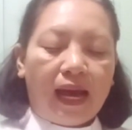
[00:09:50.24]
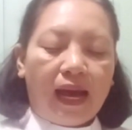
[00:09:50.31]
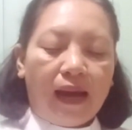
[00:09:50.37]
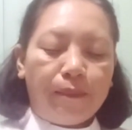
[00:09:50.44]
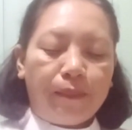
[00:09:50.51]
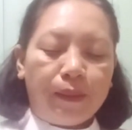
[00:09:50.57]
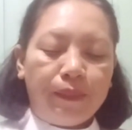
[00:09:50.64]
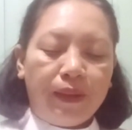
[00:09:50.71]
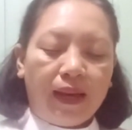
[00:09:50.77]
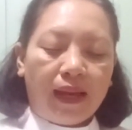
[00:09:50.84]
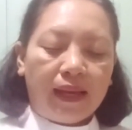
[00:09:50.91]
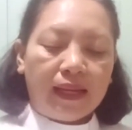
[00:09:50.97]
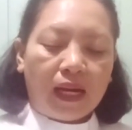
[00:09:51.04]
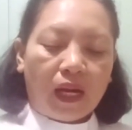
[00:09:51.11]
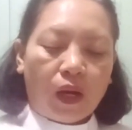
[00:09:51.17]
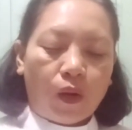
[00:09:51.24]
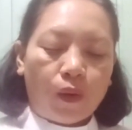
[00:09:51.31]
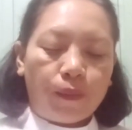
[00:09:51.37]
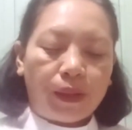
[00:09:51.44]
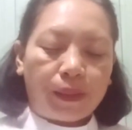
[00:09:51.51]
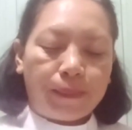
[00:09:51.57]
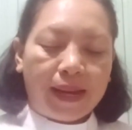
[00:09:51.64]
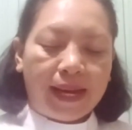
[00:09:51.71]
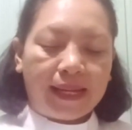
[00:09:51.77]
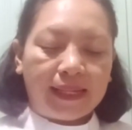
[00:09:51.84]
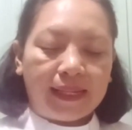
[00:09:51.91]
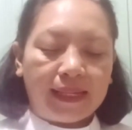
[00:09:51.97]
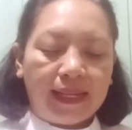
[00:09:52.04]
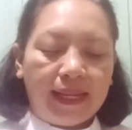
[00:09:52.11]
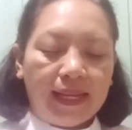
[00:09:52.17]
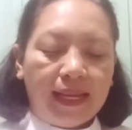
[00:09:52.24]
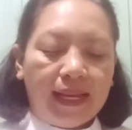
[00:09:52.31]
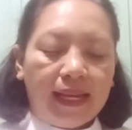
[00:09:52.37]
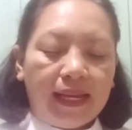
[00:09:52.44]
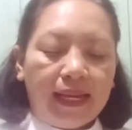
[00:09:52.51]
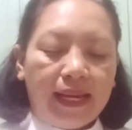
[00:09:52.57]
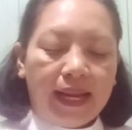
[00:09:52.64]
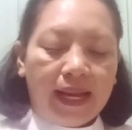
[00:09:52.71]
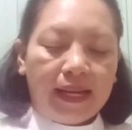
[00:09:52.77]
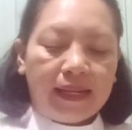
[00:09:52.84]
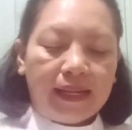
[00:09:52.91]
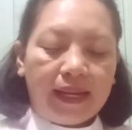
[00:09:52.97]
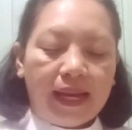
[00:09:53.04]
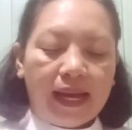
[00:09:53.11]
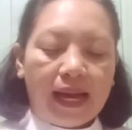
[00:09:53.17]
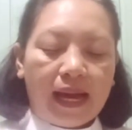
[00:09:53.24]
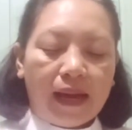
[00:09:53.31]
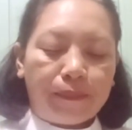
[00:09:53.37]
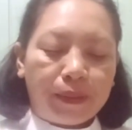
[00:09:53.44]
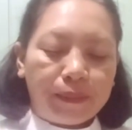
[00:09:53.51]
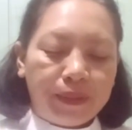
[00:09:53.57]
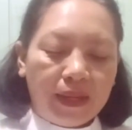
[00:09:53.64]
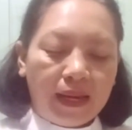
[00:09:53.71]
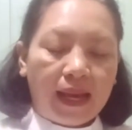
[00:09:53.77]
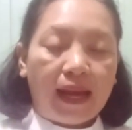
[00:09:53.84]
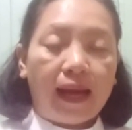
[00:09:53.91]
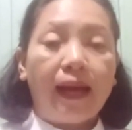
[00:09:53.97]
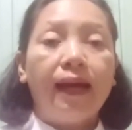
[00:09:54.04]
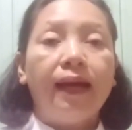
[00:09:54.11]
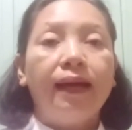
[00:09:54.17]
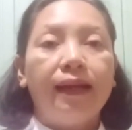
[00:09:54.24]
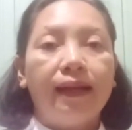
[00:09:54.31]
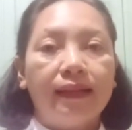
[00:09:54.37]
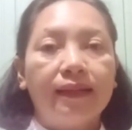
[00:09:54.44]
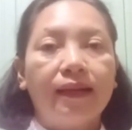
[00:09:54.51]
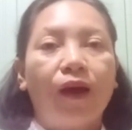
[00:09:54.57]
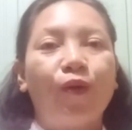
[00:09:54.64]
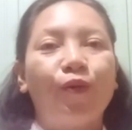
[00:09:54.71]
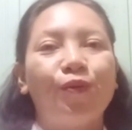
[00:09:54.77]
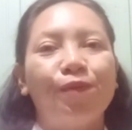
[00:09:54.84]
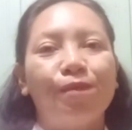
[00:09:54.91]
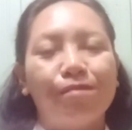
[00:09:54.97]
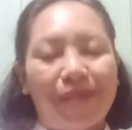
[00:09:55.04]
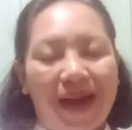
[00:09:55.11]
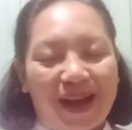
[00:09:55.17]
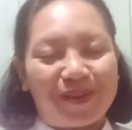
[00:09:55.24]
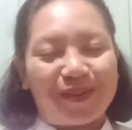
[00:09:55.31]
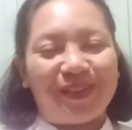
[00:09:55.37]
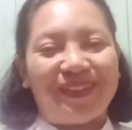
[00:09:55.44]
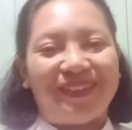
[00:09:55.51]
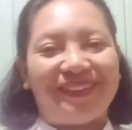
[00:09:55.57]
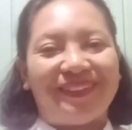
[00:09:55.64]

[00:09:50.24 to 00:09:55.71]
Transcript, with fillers: apabila engkau berbaring, dan apabila engkau bangun.